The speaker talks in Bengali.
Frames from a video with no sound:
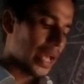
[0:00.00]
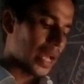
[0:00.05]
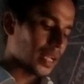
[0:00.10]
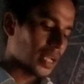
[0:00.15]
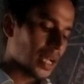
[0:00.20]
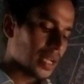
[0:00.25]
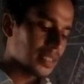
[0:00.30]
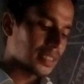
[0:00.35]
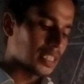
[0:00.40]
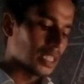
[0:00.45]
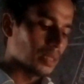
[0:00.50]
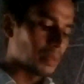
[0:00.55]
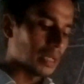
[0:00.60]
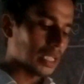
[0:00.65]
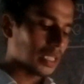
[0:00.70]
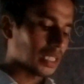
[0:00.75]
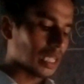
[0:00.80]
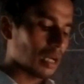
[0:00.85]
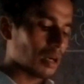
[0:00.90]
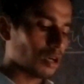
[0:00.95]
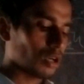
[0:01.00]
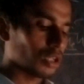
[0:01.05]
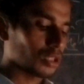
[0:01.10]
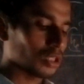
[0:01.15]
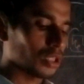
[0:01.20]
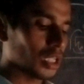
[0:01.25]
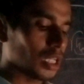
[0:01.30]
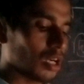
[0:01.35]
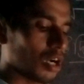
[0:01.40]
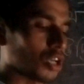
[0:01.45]
এরা জীবের দেহ
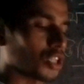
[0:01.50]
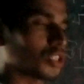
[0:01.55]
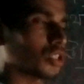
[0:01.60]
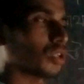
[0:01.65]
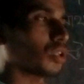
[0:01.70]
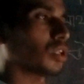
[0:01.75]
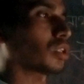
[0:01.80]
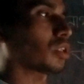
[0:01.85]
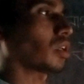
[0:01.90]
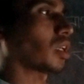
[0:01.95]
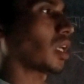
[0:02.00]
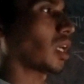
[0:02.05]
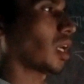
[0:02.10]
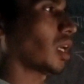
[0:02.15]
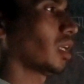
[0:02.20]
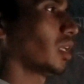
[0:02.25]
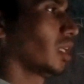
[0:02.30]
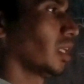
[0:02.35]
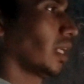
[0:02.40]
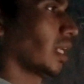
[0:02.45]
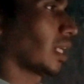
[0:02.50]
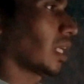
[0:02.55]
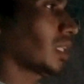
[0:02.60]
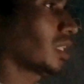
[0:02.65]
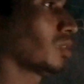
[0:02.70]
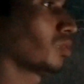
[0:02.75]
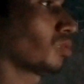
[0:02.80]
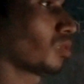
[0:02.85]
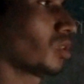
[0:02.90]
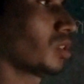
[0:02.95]
গঠনে অংশগ্রহণ করে না এরা
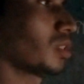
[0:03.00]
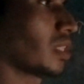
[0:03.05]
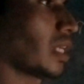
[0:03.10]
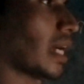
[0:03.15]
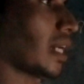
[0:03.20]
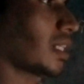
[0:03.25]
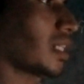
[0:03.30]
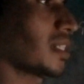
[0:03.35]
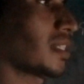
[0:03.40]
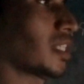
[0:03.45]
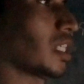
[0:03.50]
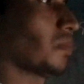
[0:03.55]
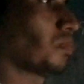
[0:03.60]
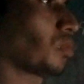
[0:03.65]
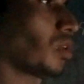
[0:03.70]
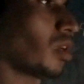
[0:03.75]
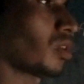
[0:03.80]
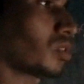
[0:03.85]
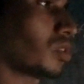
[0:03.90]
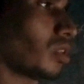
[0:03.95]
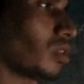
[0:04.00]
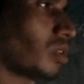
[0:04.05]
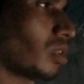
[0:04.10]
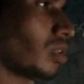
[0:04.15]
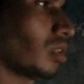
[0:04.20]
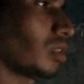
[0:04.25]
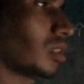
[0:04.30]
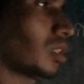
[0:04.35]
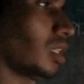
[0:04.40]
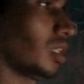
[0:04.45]
কিন্তু একটা জীবকে
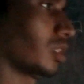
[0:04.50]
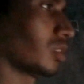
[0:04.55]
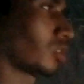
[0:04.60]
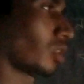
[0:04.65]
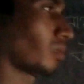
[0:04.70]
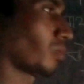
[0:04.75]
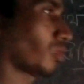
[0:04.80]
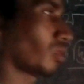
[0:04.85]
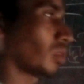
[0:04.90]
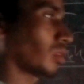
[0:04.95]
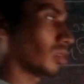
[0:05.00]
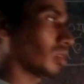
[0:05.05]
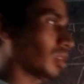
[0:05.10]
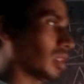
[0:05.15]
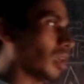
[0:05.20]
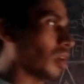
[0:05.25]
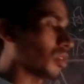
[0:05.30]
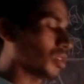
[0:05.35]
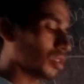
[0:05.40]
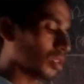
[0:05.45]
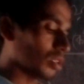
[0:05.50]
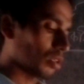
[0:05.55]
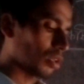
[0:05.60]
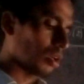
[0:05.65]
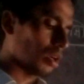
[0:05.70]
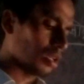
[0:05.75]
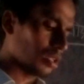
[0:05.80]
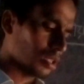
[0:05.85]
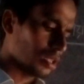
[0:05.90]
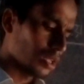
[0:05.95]
অংশগ্রহণ কি জন্মগ্রহণ করতে
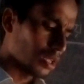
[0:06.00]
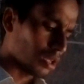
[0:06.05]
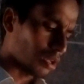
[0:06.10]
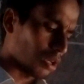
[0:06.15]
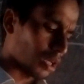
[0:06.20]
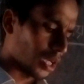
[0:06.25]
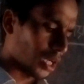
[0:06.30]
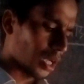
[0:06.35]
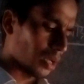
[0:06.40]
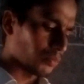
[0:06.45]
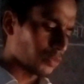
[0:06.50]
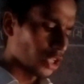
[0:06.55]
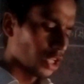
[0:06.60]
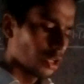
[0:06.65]
অংশগ্রহণ করে না